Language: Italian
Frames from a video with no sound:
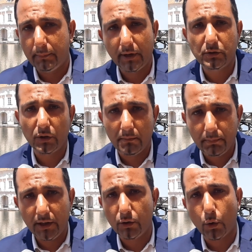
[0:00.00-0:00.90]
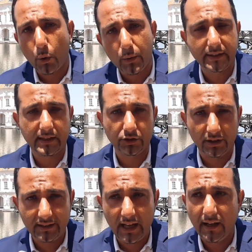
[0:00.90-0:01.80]
ha preso un impegno con questa
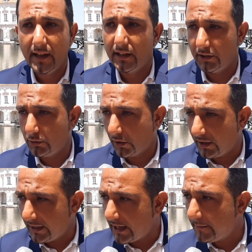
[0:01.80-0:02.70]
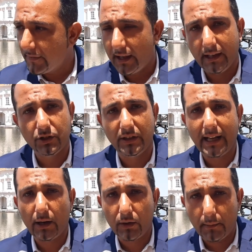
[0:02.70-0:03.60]
città, ritornerà e ci
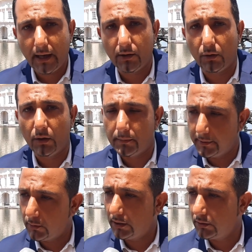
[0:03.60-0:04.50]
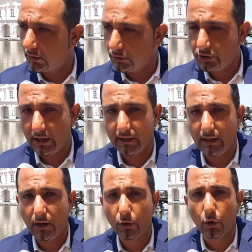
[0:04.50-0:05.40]
darà una mano per quanto concerne
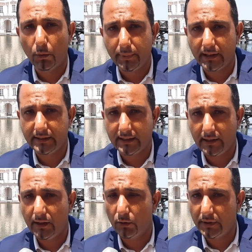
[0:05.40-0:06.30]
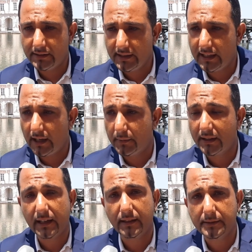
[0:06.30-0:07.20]
le loro competenze a livello ministeriale per
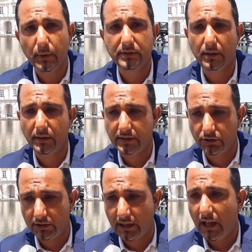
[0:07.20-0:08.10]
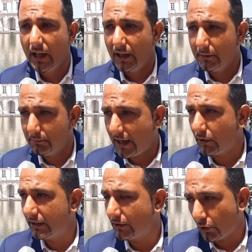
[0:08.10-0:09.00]
dare risposte a questa città.
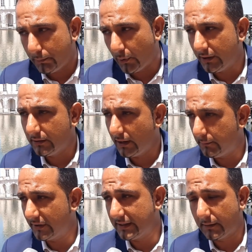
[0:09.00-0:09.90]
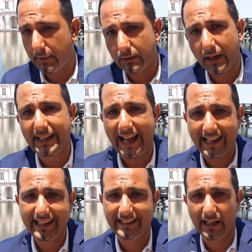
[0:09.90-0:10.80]
Bagoli da troppo tempo è stata abbandonata
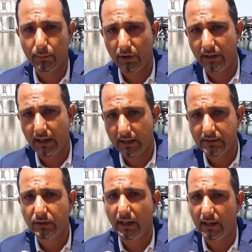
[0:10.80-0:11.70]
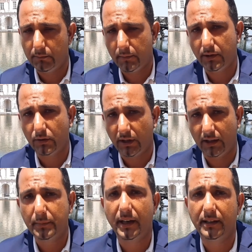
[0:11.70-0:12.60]
anche dalla politica nazionale, è il momento che
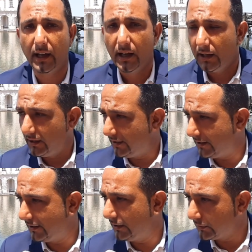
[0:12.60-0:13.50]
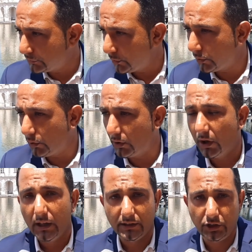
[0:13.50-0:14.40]
riprenda eh, il suo ruolo
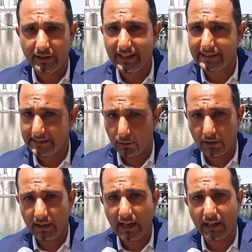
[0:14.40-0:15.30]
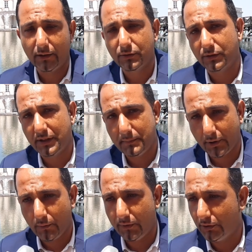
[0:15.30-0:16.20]
di città straordinaria, io sono sempre
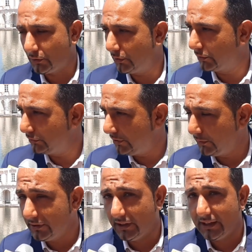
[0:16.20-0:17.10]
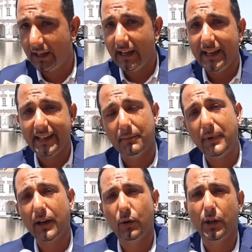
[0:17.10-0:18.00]
convinto, lo continuo a dire, che
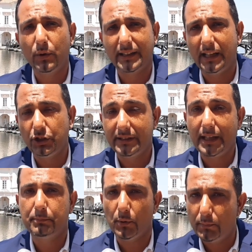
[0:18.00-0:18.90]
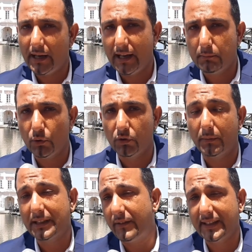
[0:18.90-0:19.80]
Bagoli è una delle città più belle al mondo
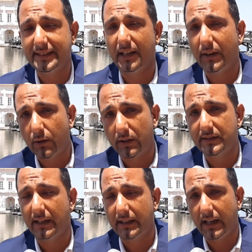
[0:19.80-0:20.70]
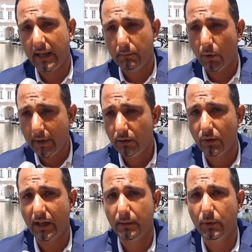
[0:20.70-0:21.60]
ma deve essere valorizzata, è il momento
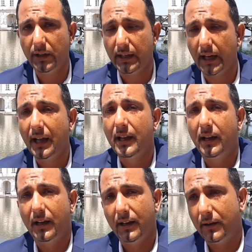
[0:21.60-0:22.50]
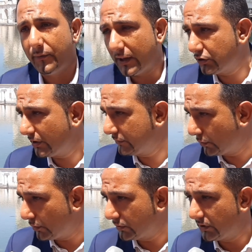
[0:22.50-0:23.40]
che la politica eh, faccia il suo
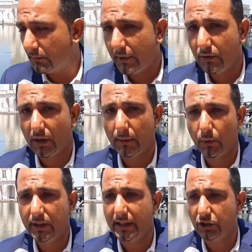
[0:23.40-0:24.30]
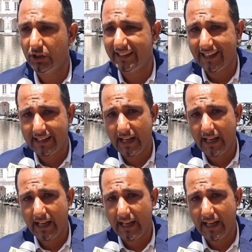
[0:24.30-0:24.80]
corso, è il momento che la politica scelga scenda in